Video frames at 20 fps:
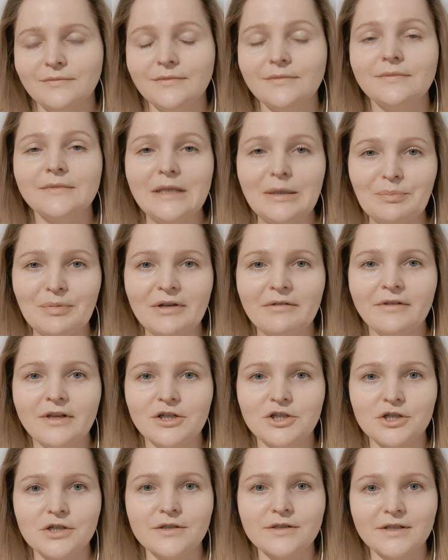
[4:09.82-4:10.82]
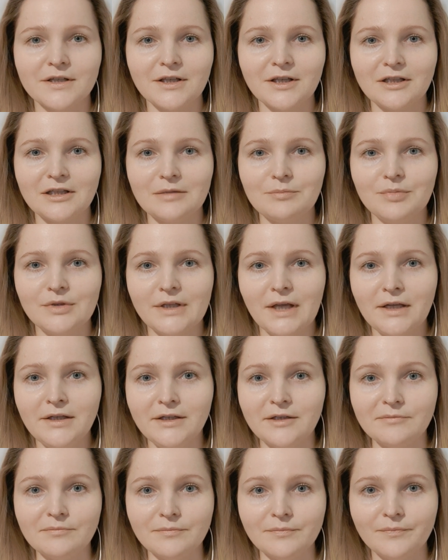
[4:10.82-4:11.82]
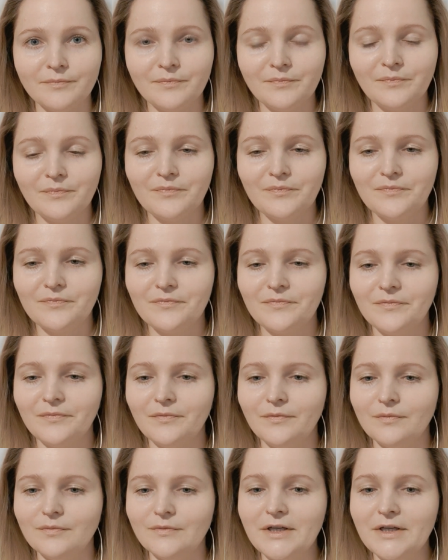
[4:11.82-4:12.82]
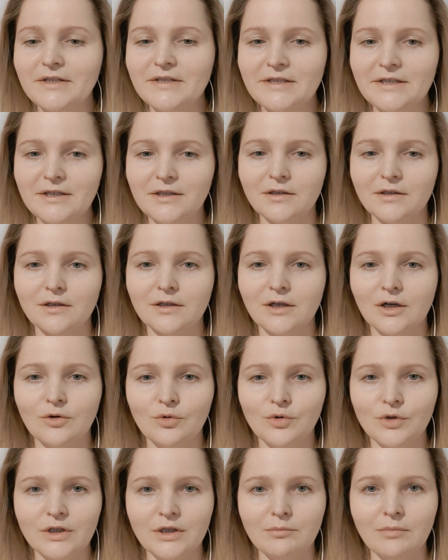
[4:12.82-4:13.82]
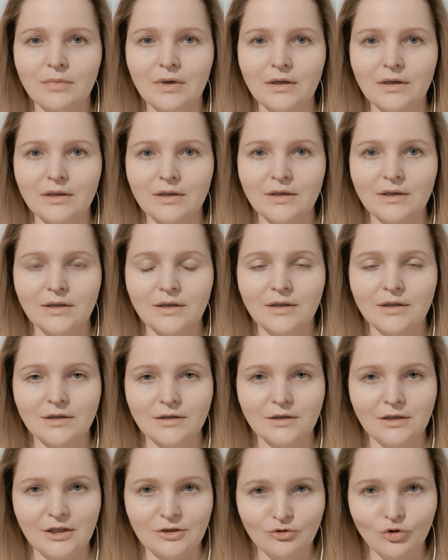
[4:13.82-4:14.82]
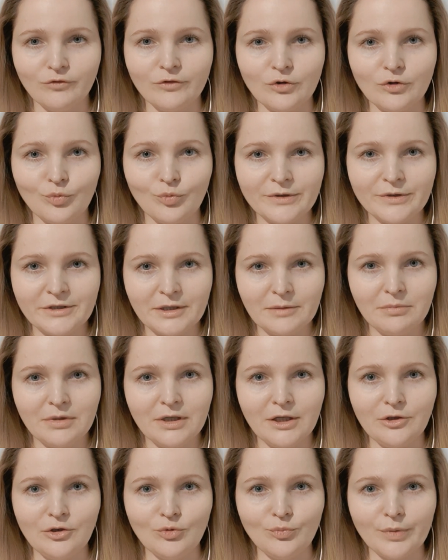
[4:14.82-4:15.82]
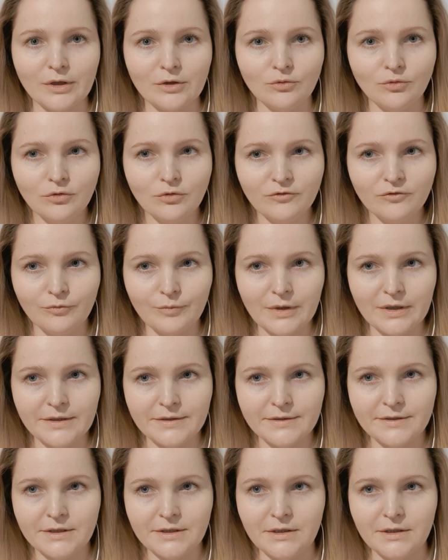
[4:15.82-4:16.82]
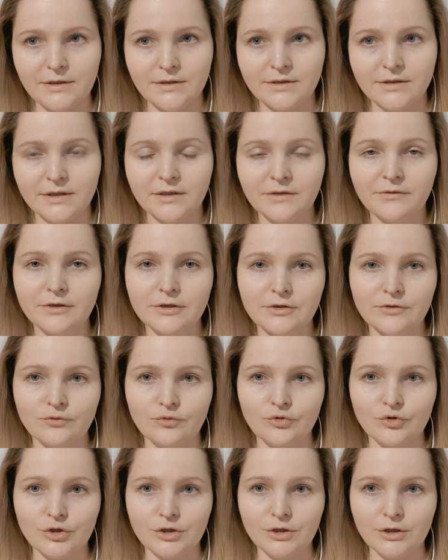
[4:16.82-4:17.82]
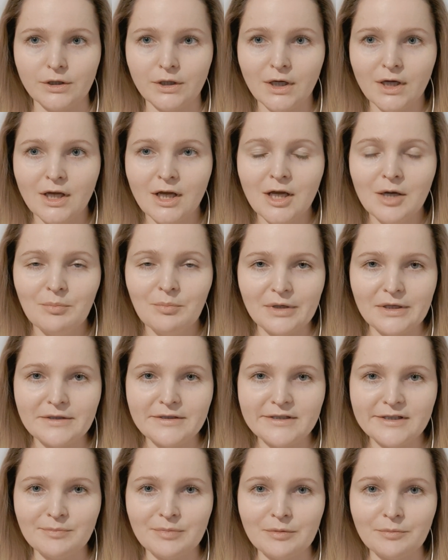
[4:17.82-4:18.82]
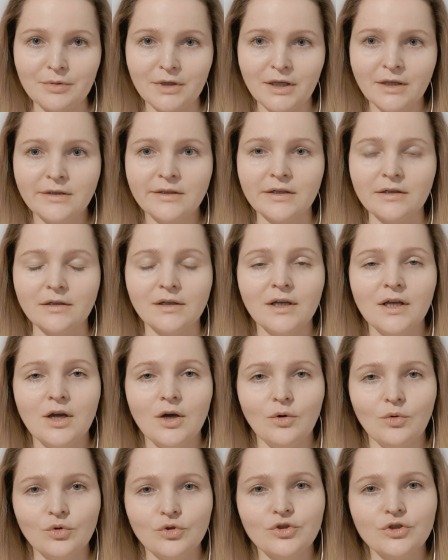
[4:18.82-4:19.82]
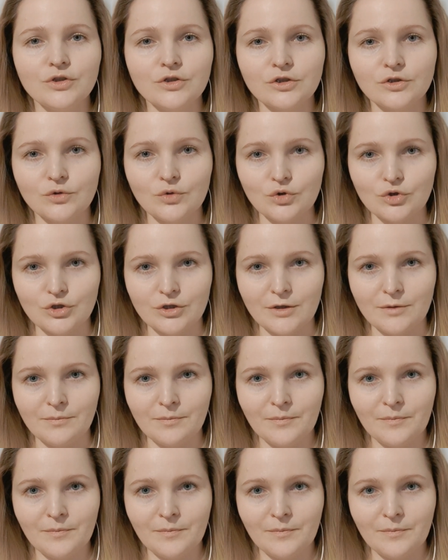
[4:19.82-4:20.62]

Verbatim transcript: Для приверженца кетопитания найти какой-либо готовый к употреблению продукт в магазине, соответствующий принципам кето, очень сложно.